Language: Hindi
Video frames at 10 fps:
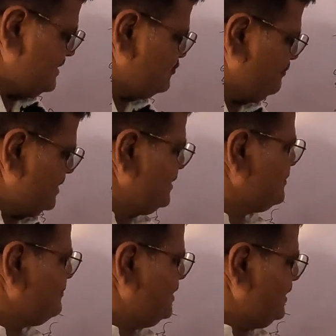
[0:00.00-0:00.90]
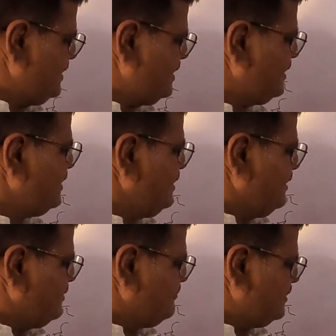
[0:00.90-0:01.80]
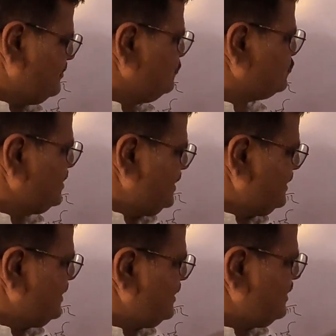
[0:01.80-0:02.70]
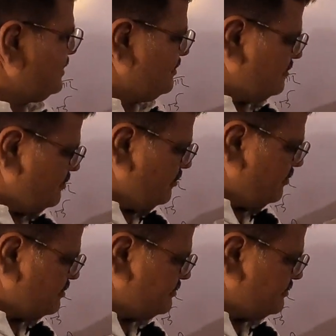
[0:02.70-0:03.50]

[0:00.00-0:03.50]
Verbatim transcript: से जो मध्यम ज़मीन है मतलब उसके लेने हैं और